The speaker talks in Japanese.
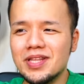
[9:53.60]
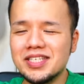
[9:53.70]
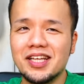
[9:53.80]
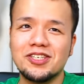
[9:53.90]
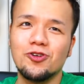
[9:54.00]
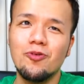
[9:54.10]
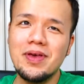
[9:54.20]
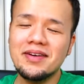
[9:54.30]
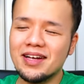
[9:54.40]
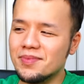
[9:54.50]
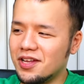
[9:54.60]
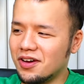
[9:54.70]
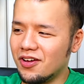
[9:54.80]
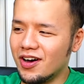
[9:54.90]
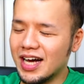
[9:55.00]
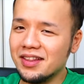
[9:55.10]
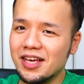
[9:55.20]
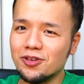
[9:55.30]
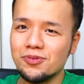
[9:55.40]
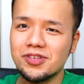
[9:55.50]
皆さんね、正面から見てるからわかん
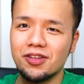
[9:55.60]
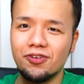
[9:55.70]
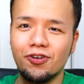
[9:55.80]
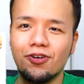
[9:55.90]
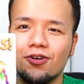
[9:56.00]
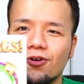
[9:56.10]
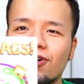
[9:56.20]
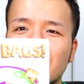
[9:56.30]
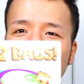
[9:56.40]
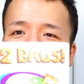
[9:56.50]
ないと思うんですけど、これ